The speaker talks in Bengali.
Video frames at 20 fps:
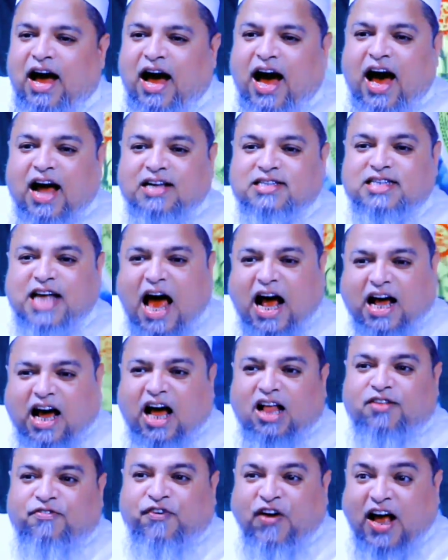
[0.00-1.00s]
আর
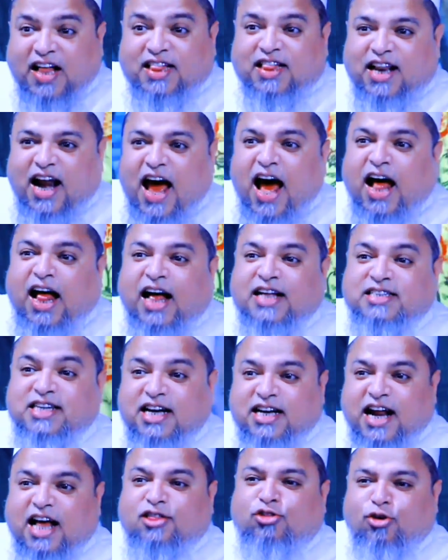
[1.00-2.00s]
জাকাত ফেকরা
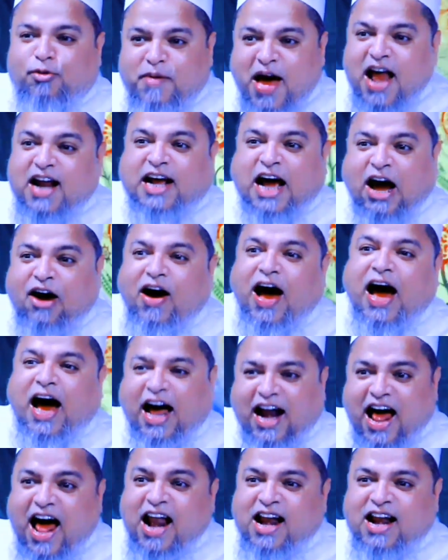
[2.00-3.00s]
যেটা তোমার খাওয়া
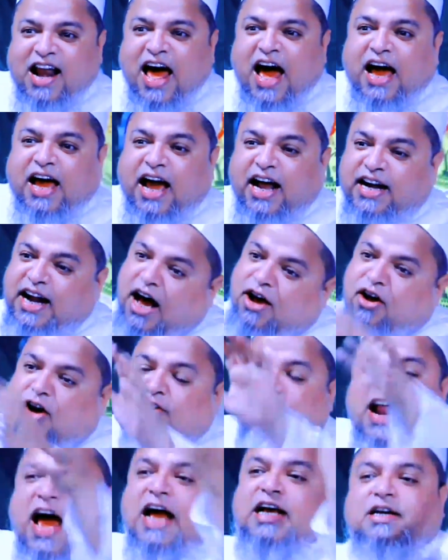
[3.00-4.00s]
হালাল না সেটা
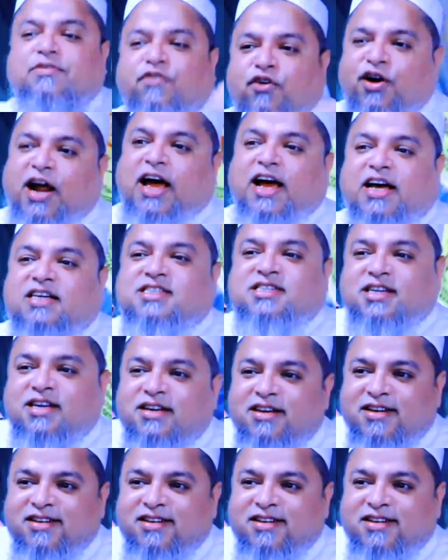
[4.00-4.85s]
কেউ নাই ঘুরে গেছে